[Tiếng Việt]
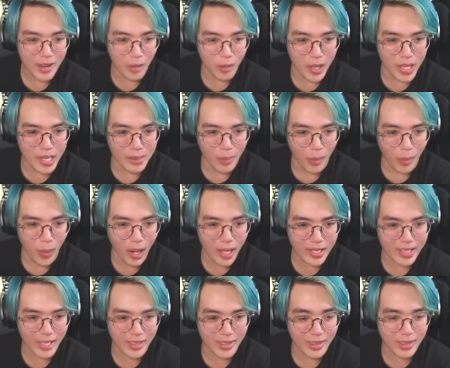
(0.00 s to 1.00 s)
ui múa
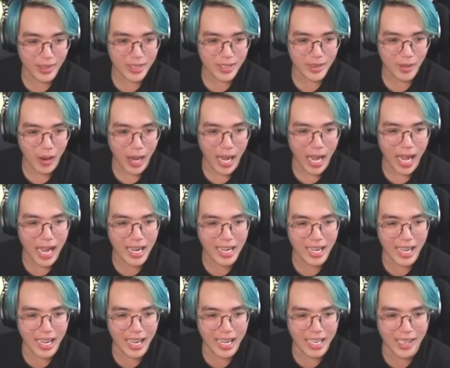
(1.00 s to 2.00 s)
quá
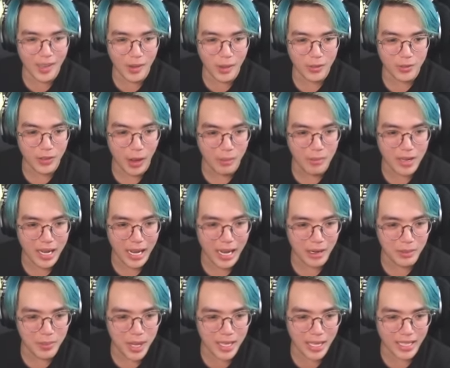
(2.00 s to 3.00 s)
ghê luôn phong cần
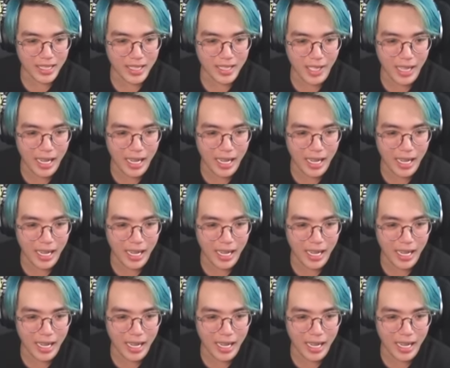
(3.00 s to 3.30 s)
biến thành cửa